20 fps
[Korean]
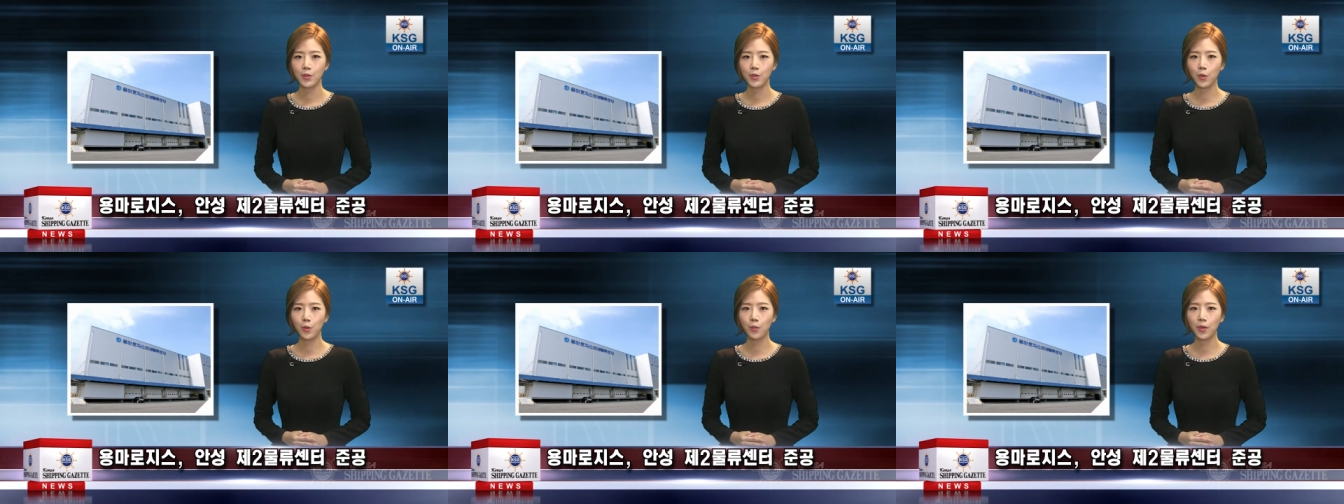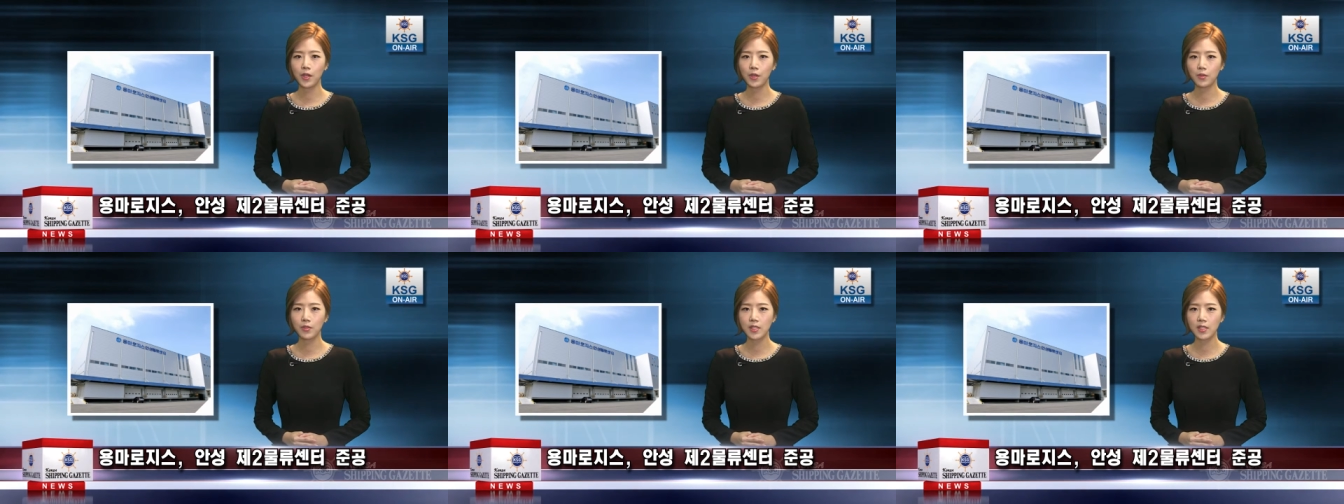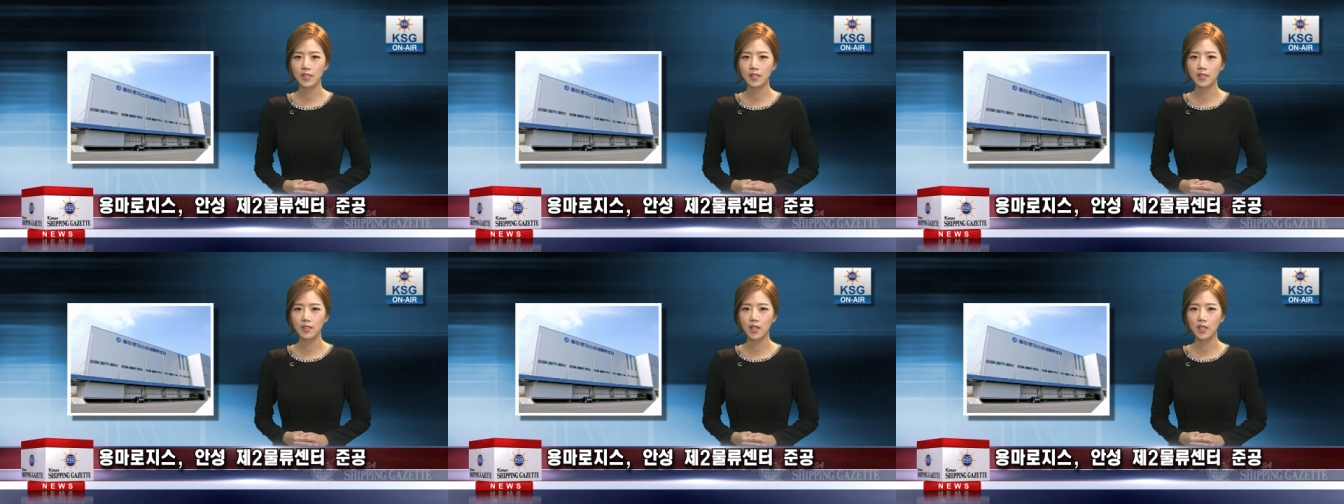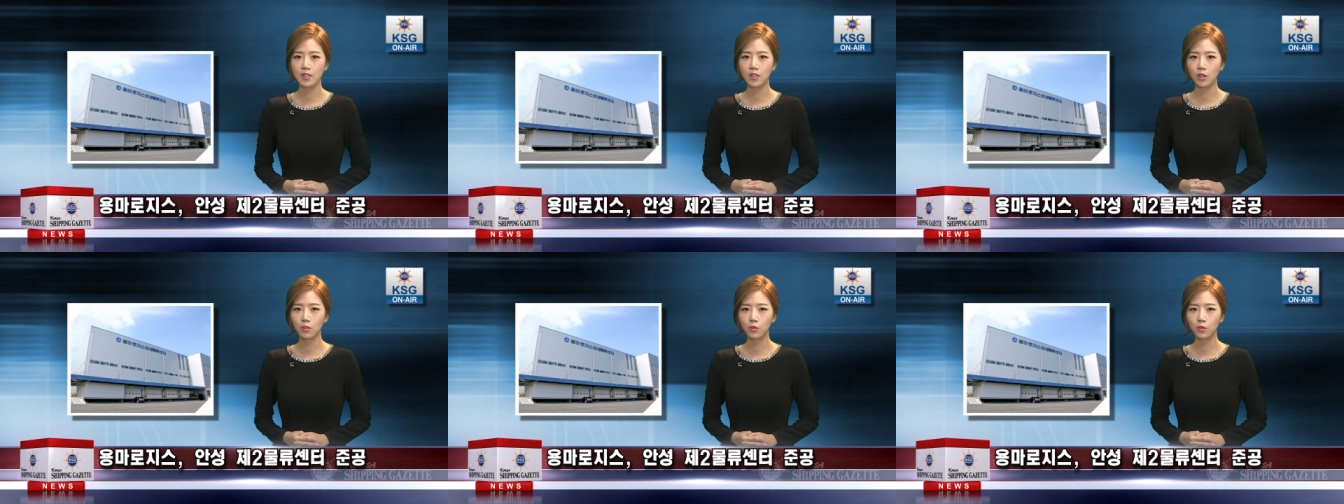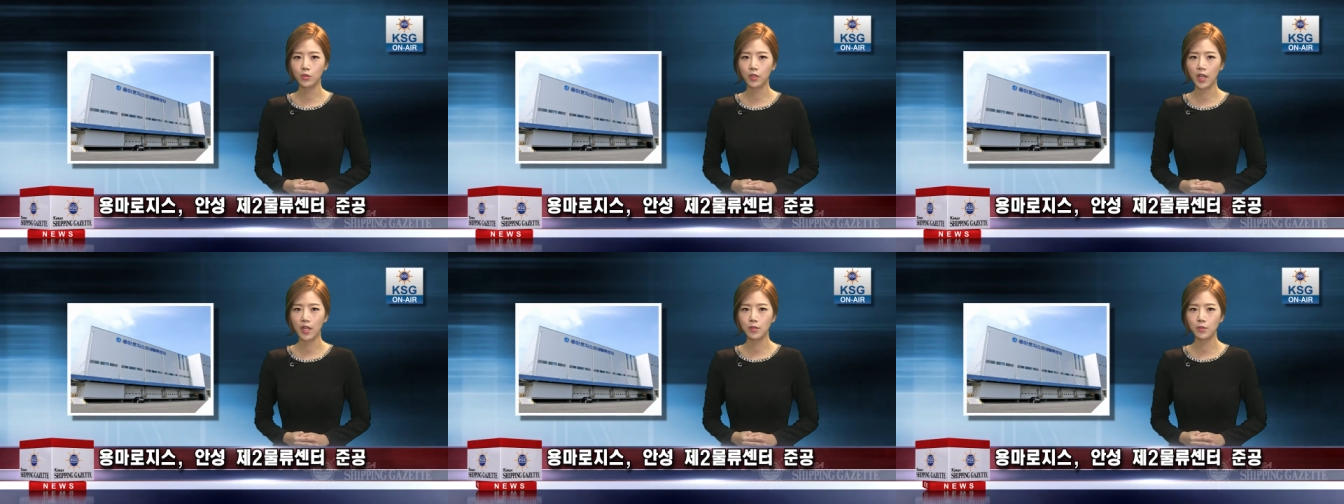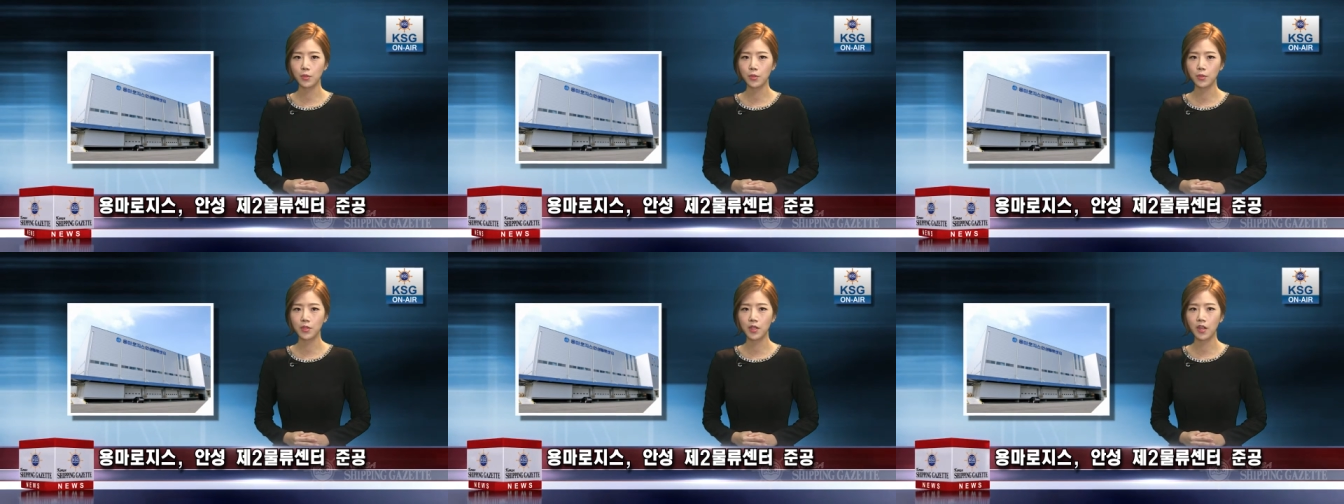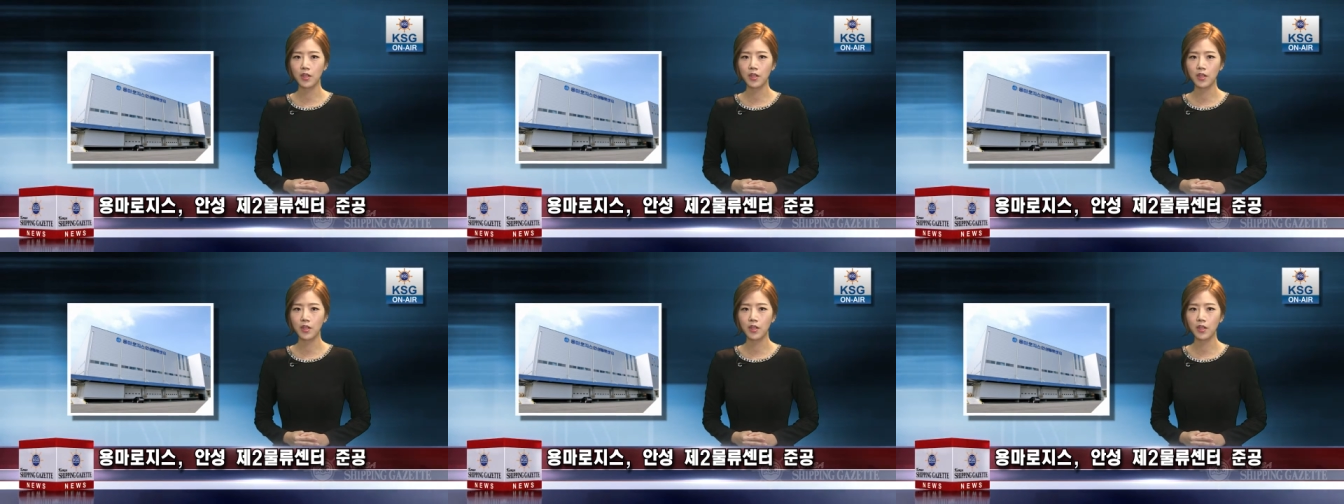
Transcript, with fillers: 용마로지스는 전국에 총